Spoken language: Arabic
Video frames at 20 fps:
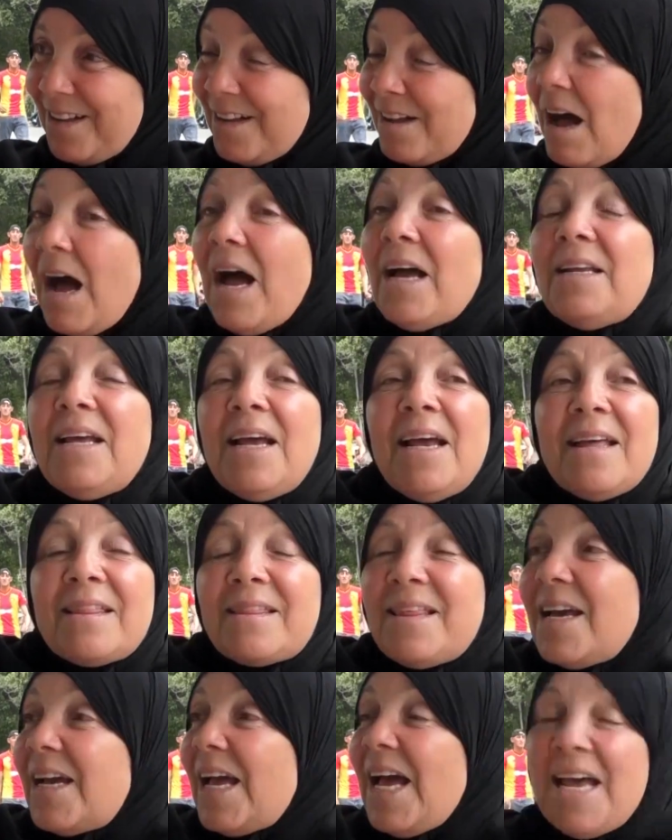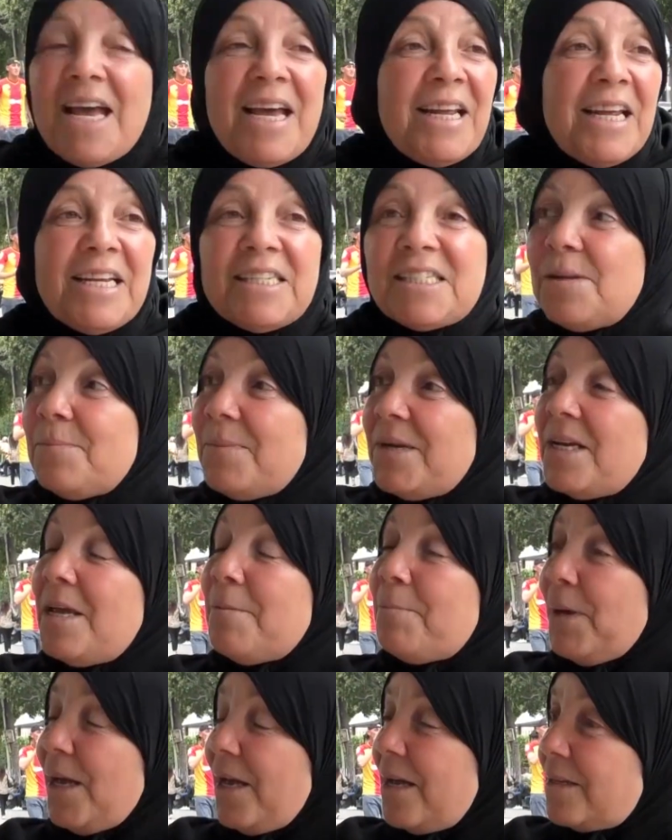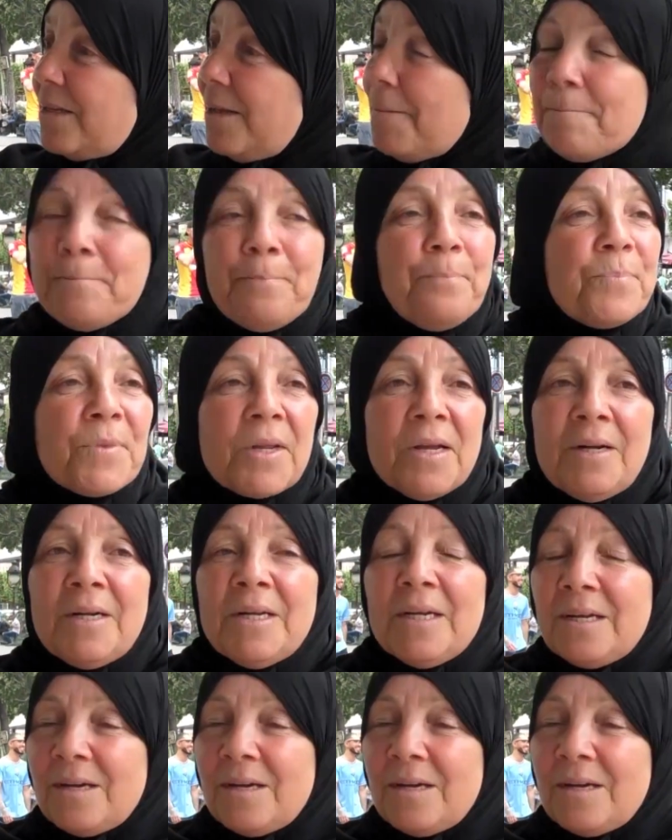صحيت الكعبه الاولى إيه. تبدا تحب